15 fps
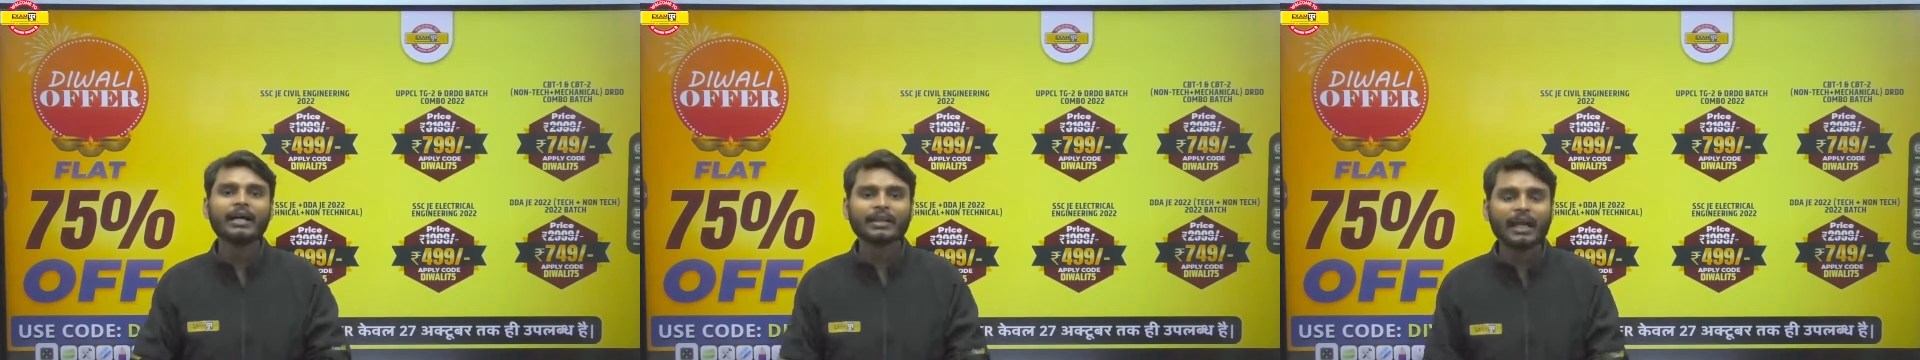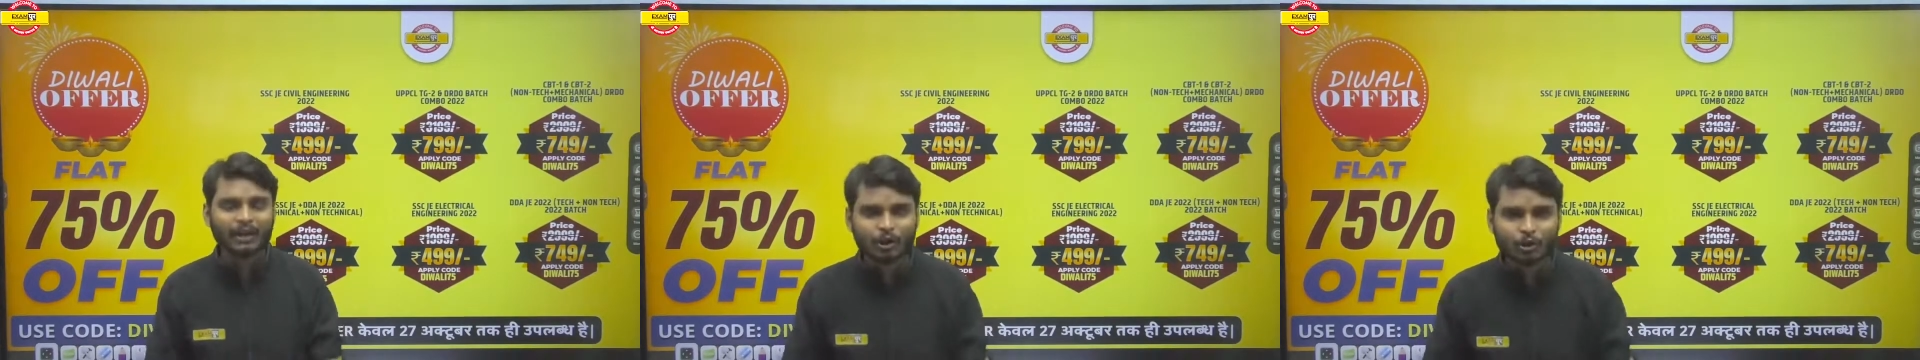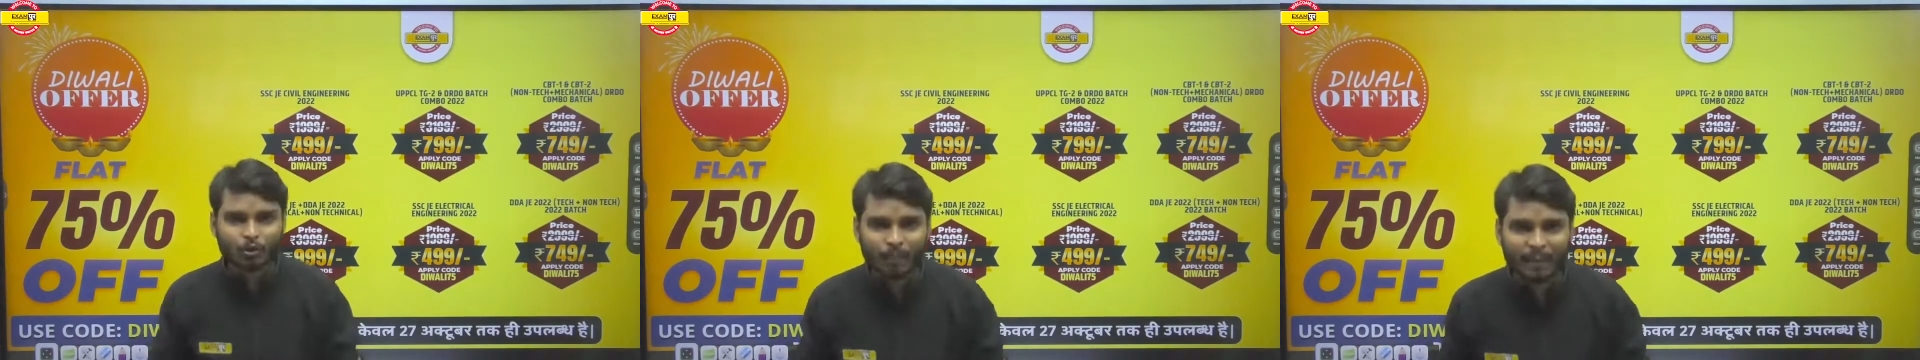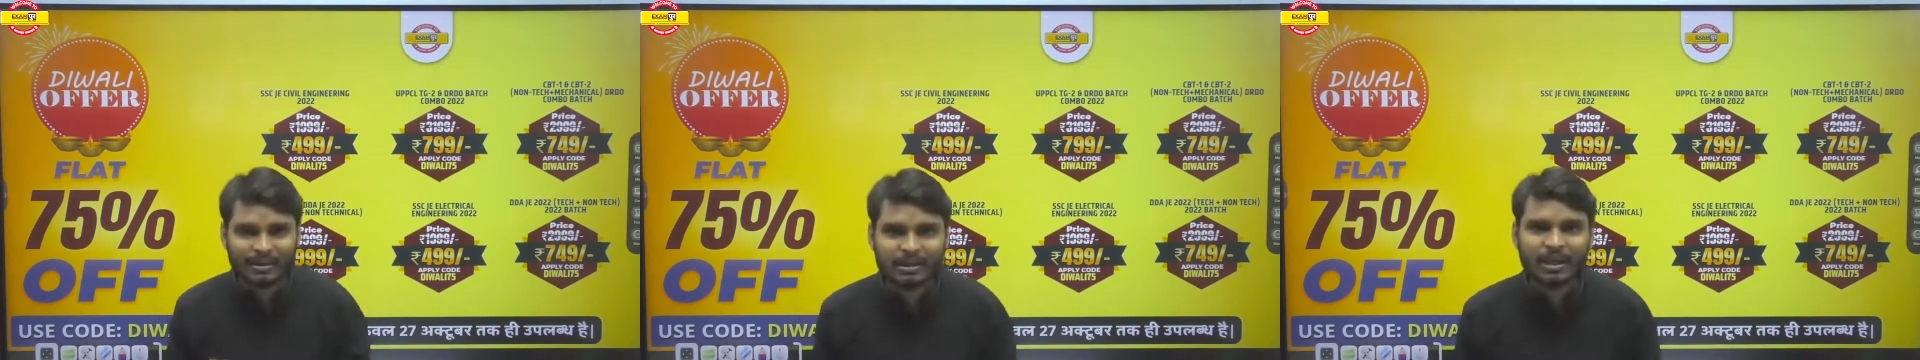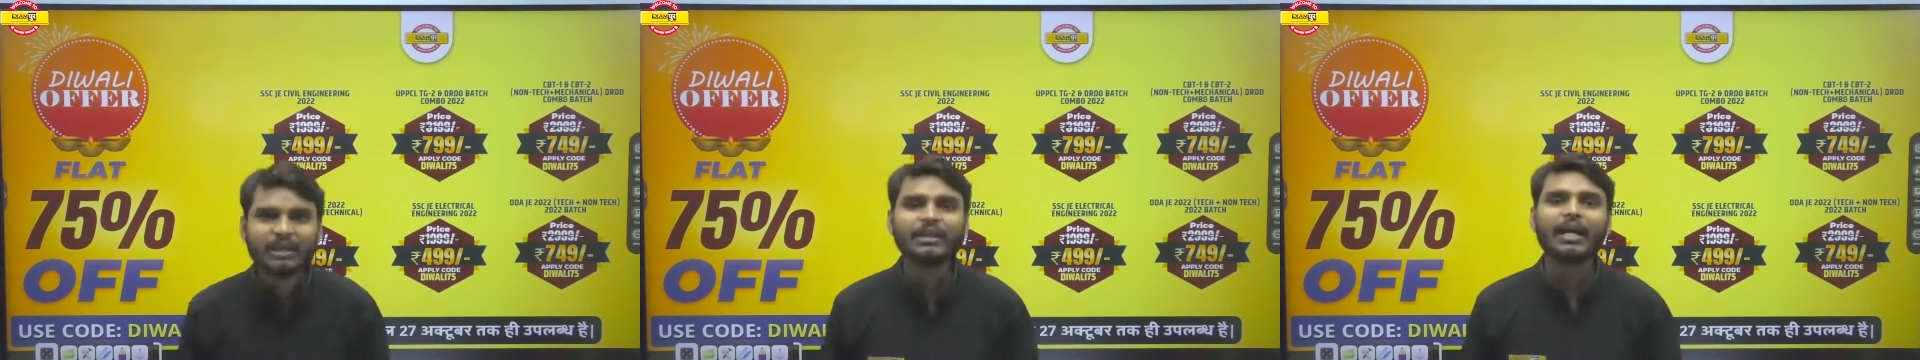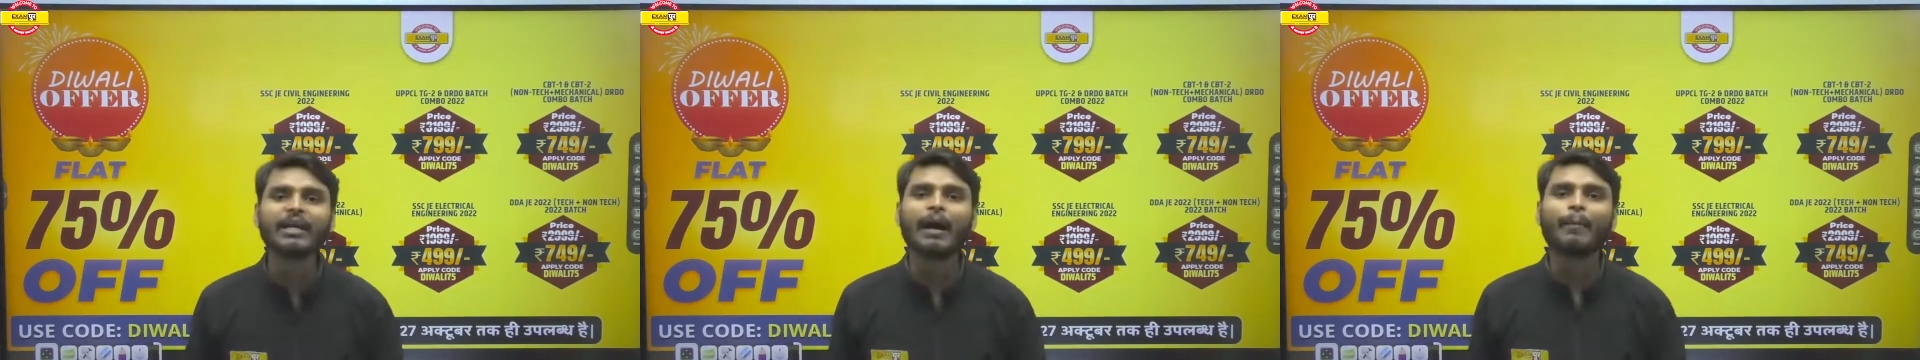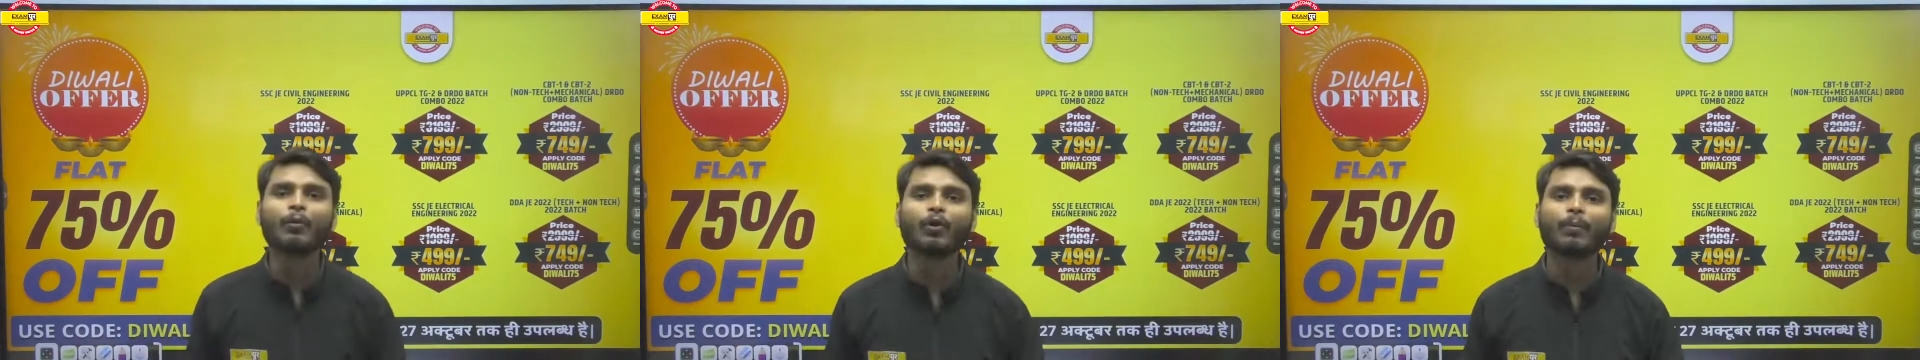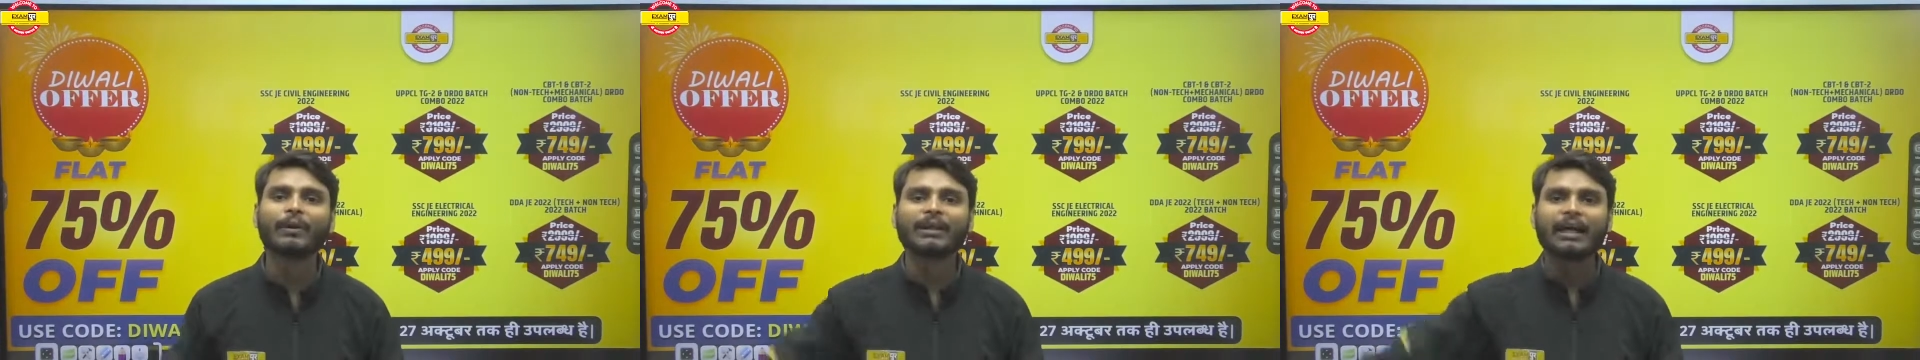थैंक यू सो मच यही आप
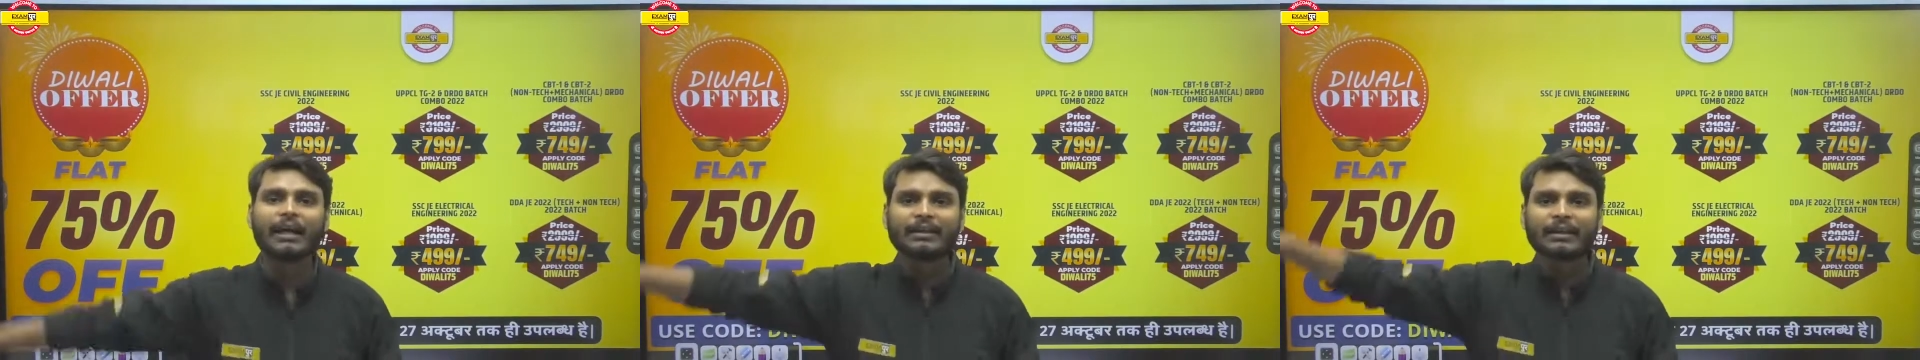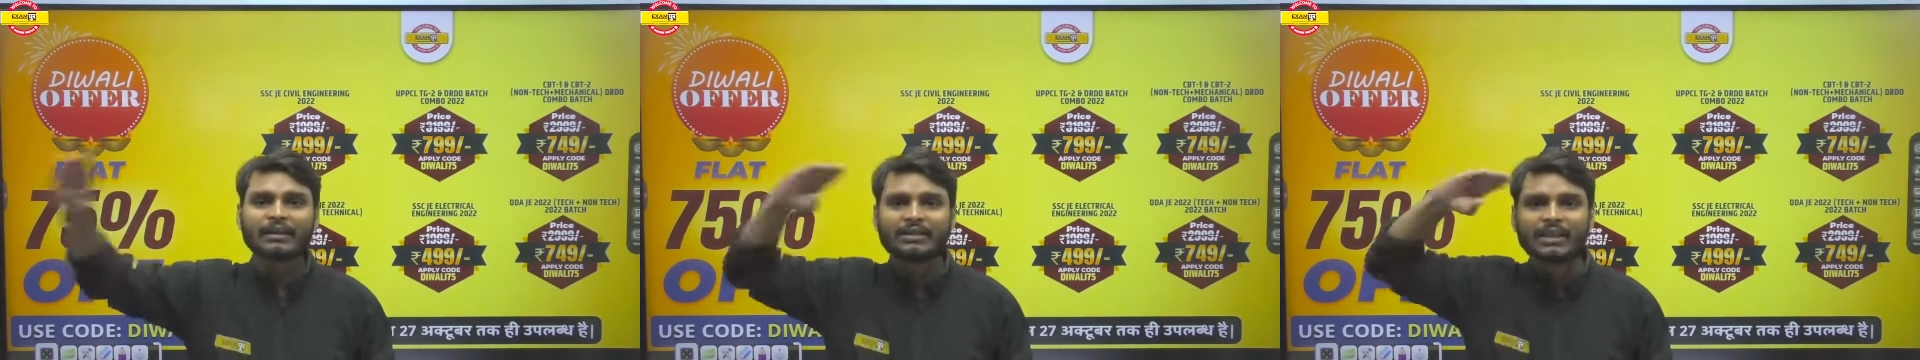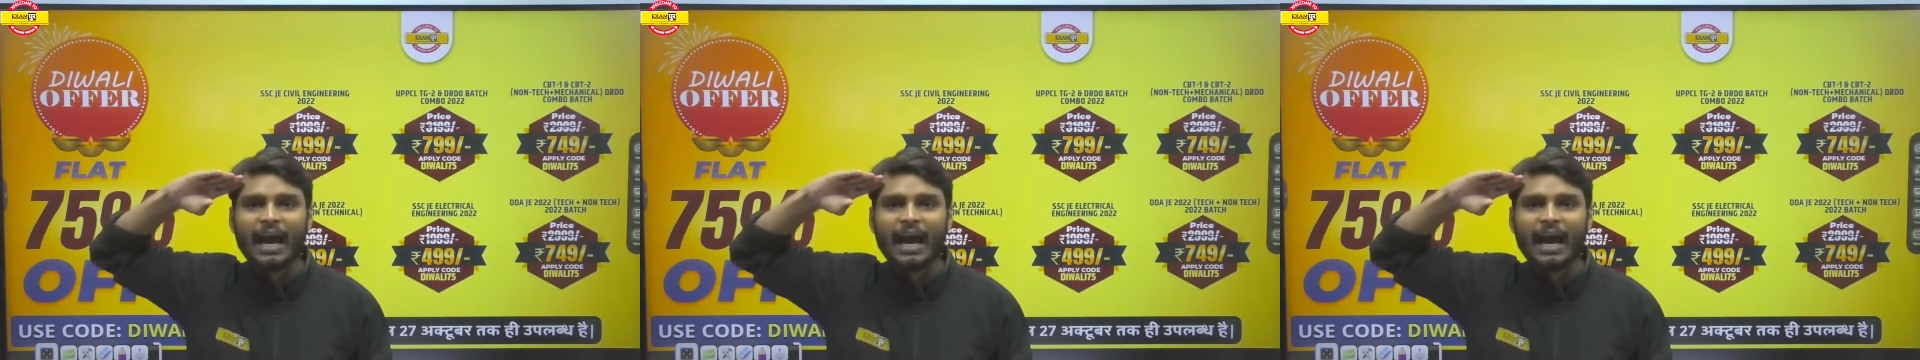लोगों को बताना था